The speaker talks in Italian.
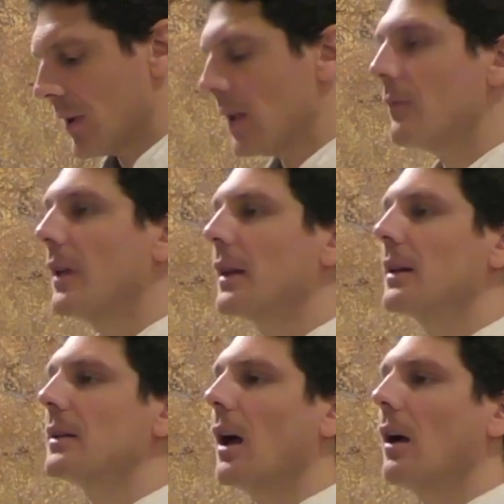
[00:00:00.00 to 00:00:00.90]
in
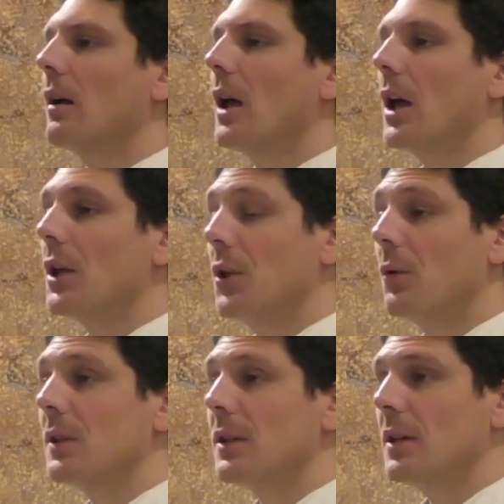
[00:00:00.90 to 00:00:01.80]
verità
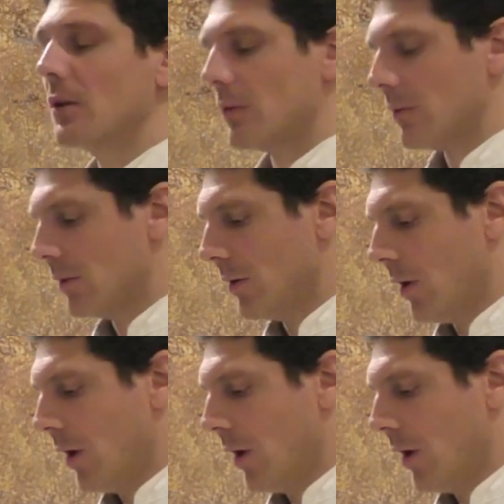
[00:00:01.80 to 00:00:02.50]
io vi dico,